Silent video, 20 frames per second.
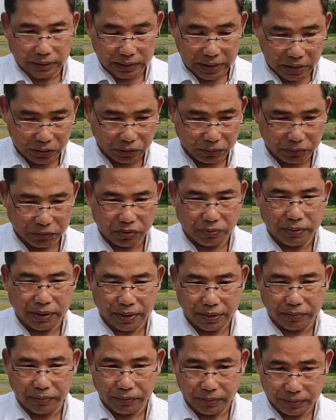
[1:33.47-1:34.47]
কাগজপত্র
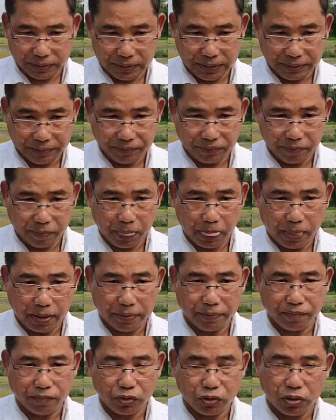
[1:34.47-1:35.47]
পাঠাইতে কইছে
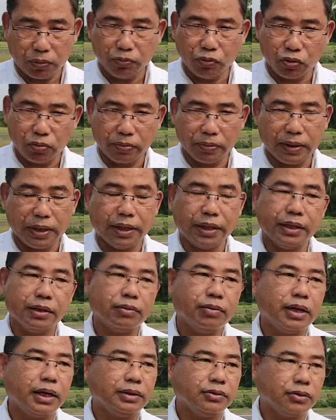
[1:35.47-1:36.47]
সব ডকুমেন্টগুলো
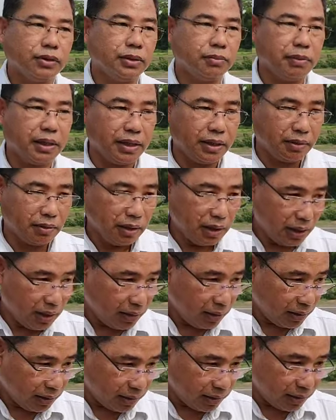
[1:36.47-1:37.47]
এগুলা যদি বাড়ি
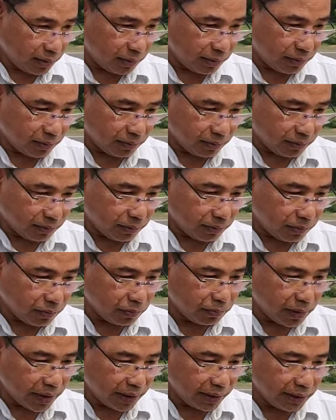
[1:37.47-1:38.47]
ওর
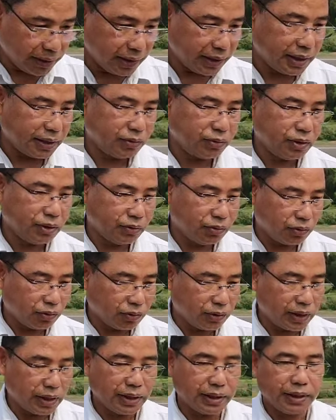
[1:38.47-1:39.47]
বাড়ির থেকে যদি যত
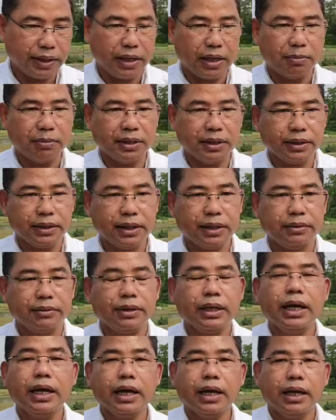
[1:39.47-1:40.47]
তাড়াতাড়ি আমাদেরকে
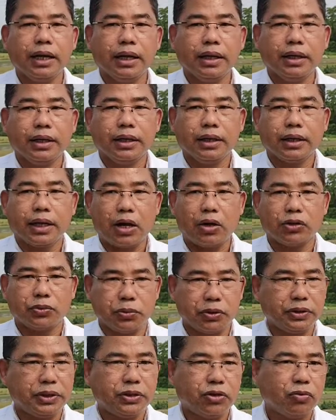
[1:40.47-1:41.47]

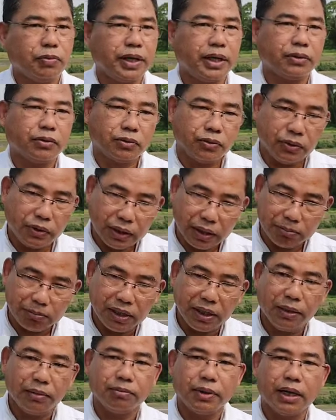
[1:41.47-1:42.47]
কাগজপত্র দিতে পারে ততই
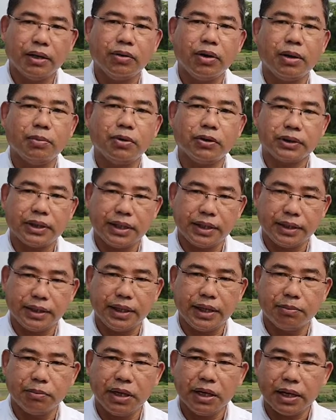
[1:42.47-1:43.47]
আমরা ভালো এবং
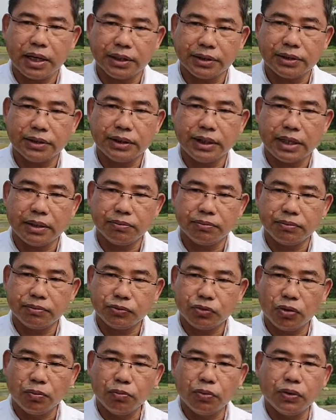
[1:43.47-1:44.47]
তাড়াতাড়ি আমরা কাজ তার
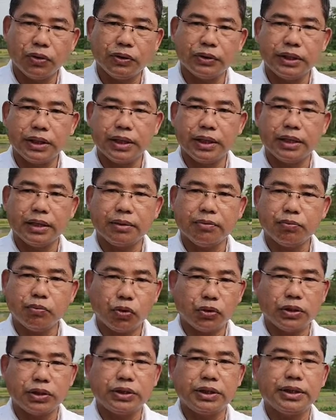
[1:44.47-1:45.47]
সম্পূর্ণ যে
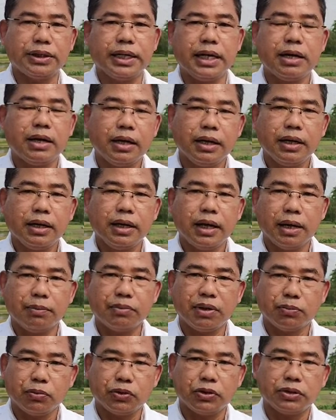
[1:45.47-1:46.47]
প্রসেসিংটা
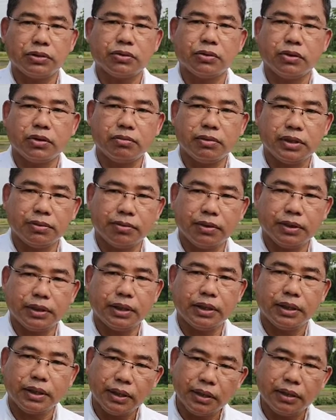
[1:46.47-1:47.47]
আমরা প্রসেস করতে পারবো আর
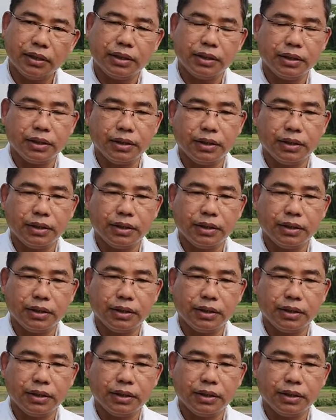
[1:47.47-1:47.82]
কি এই